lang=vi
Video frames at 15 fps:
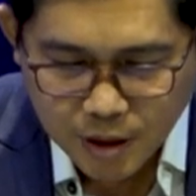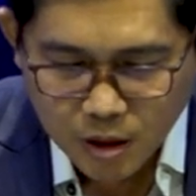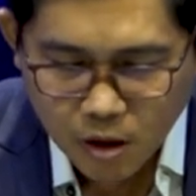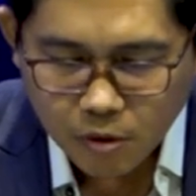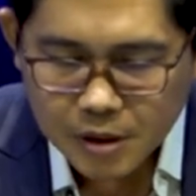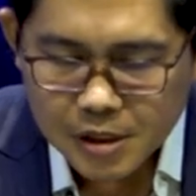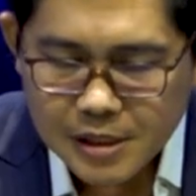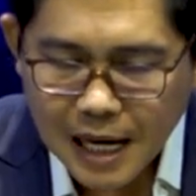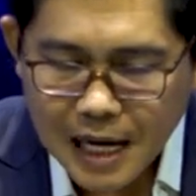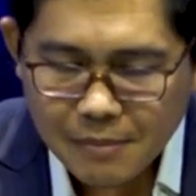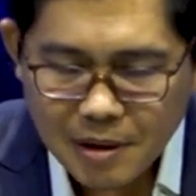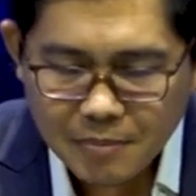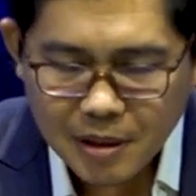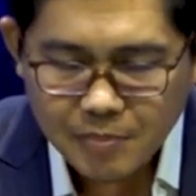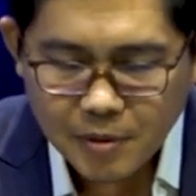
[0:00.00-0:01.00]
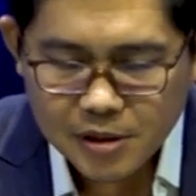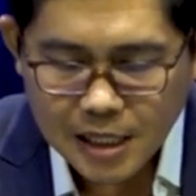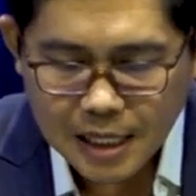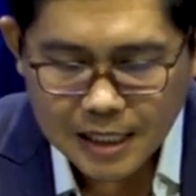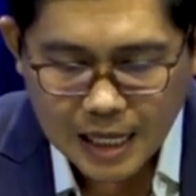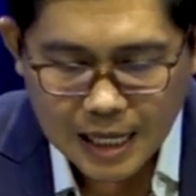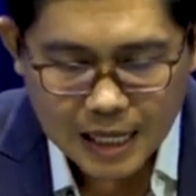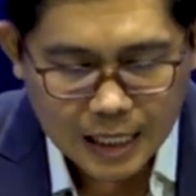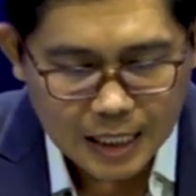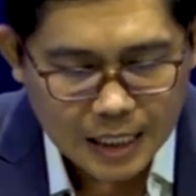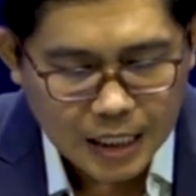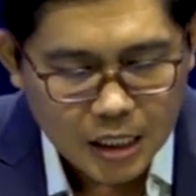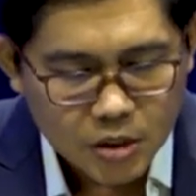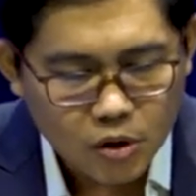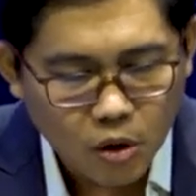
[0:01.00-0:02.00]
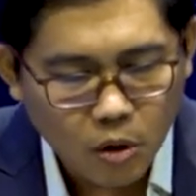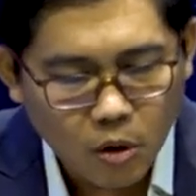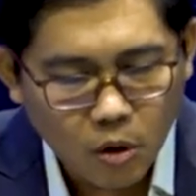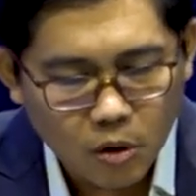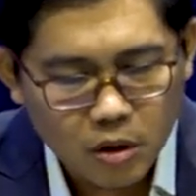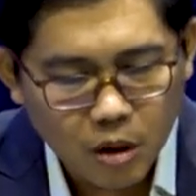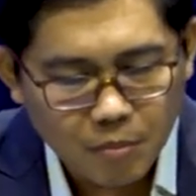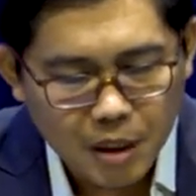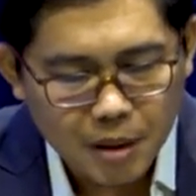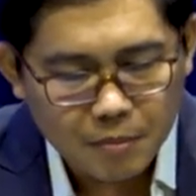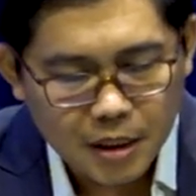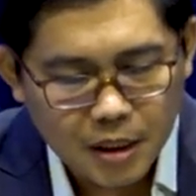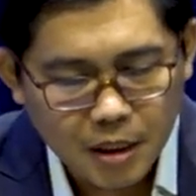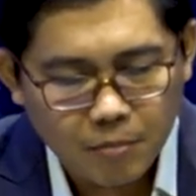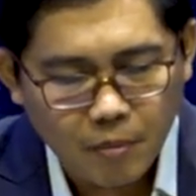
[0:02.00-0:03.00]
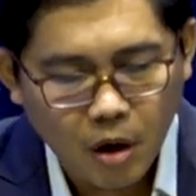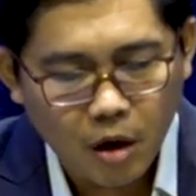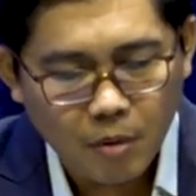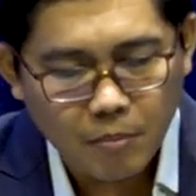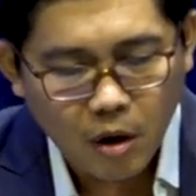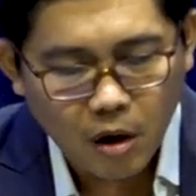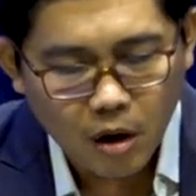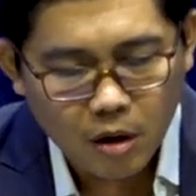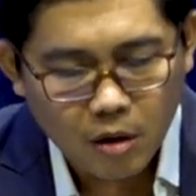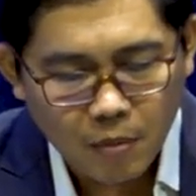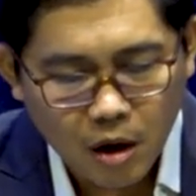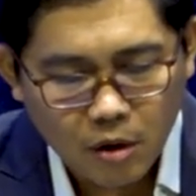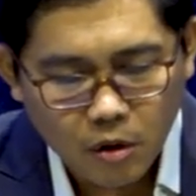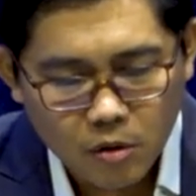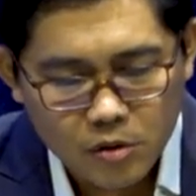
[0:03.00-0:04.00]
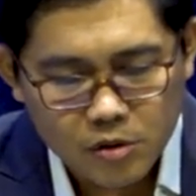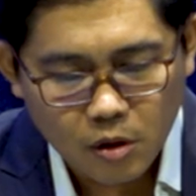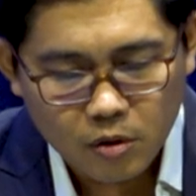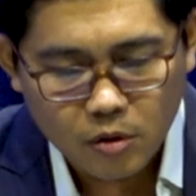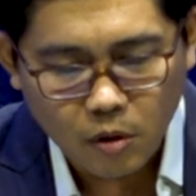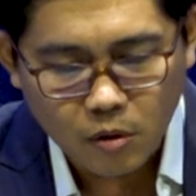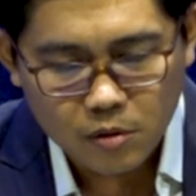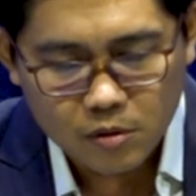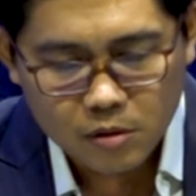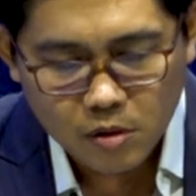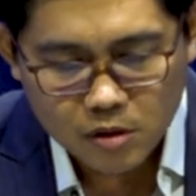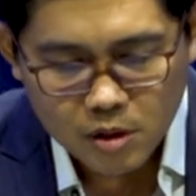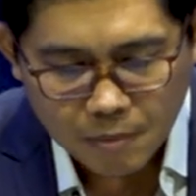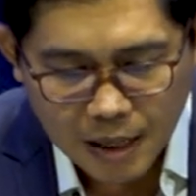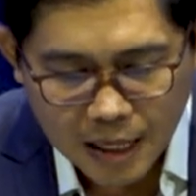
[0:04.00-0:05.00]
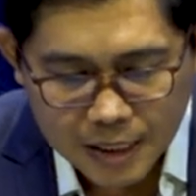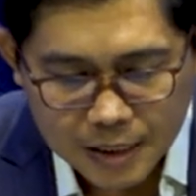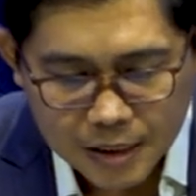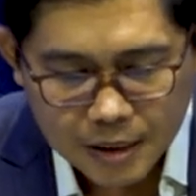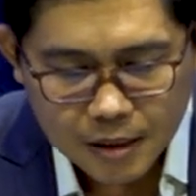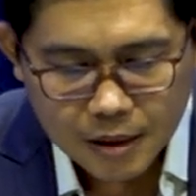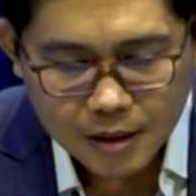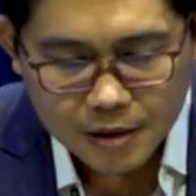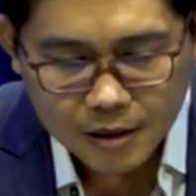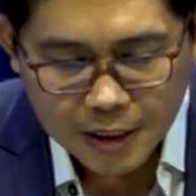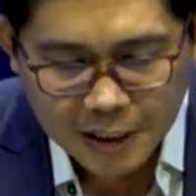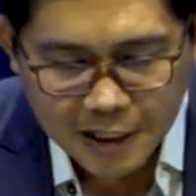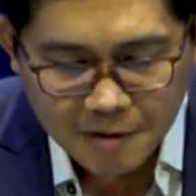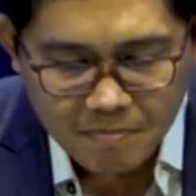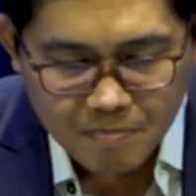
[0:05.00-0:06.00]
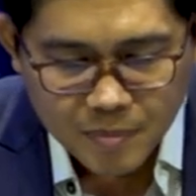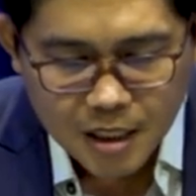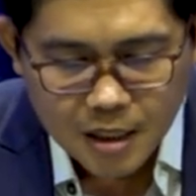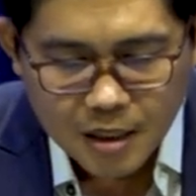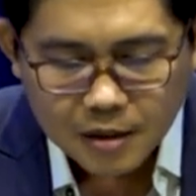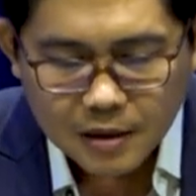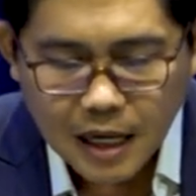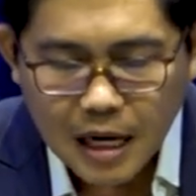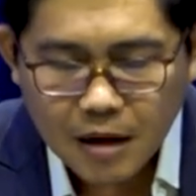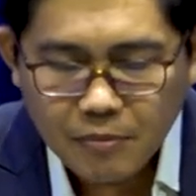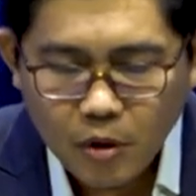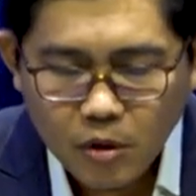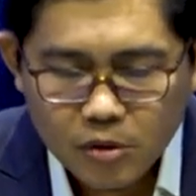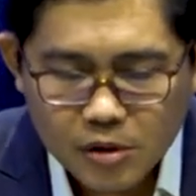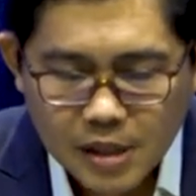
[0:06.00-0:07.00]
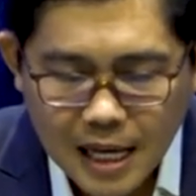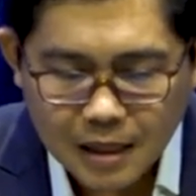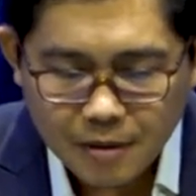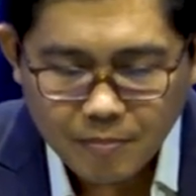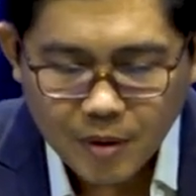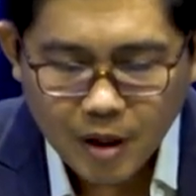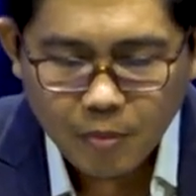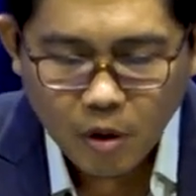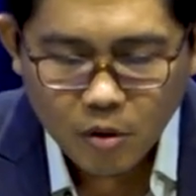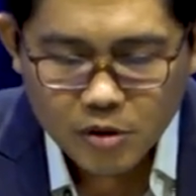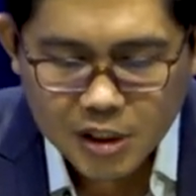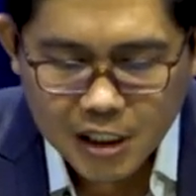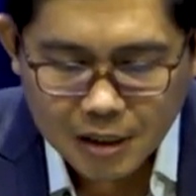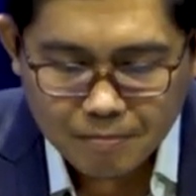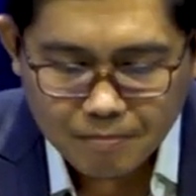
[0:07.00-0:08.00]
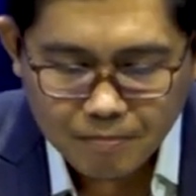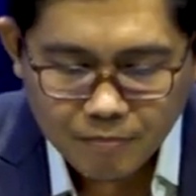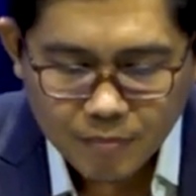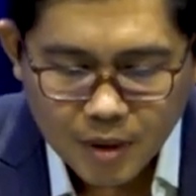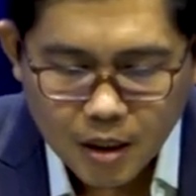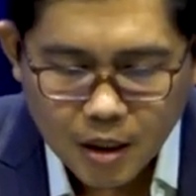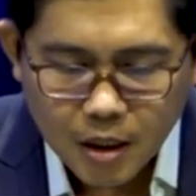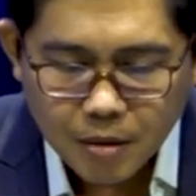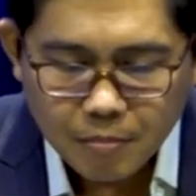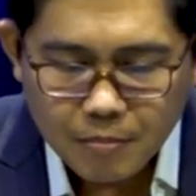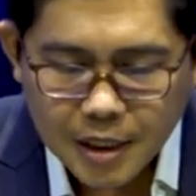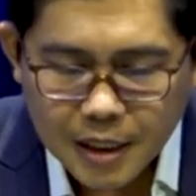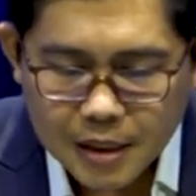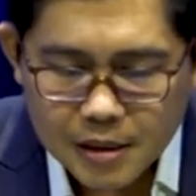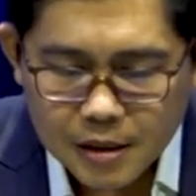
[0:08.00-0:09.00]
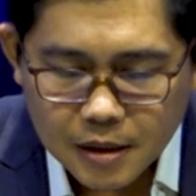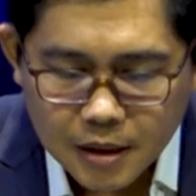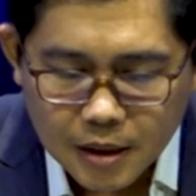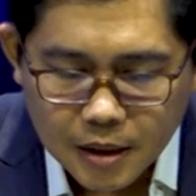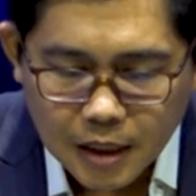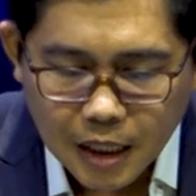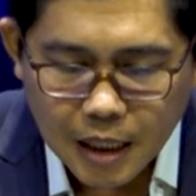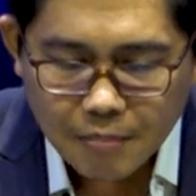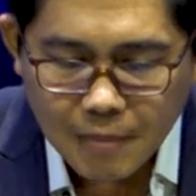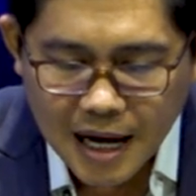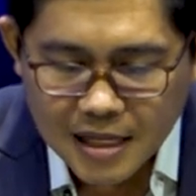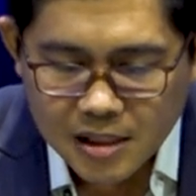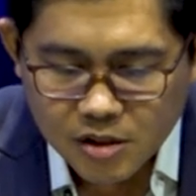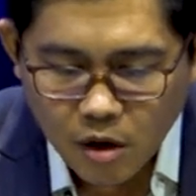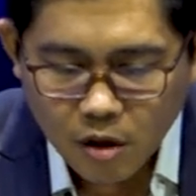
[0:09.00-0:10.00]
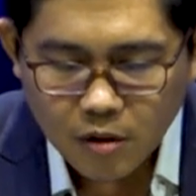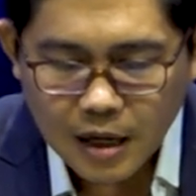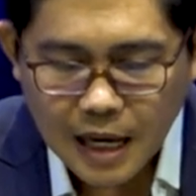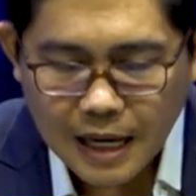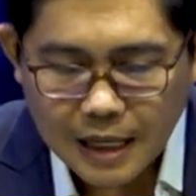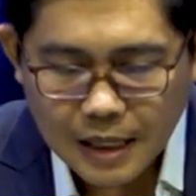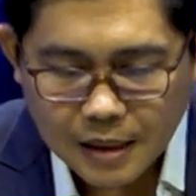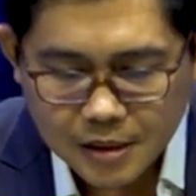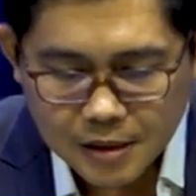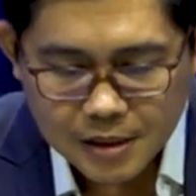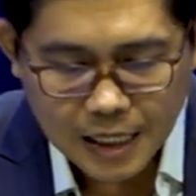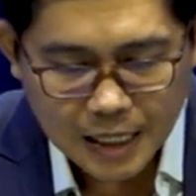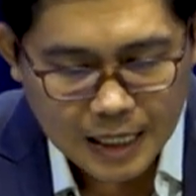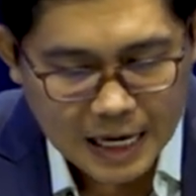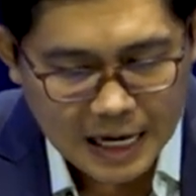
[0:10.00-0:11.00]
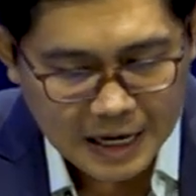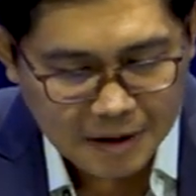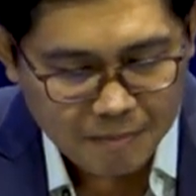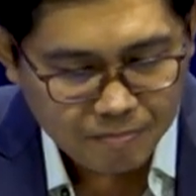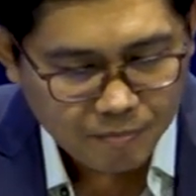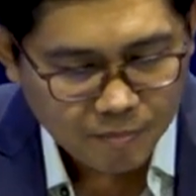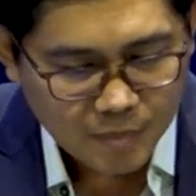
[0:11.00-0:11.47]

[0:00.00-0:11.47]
Lô Israel ban biên process tha. Cho con tộc mơ mơ bong bong rồi bỏ con sọc tốc sọc sờ bay rửa té. Ta vong sắt vong chiếm miên ban sọc đai rư giàng na.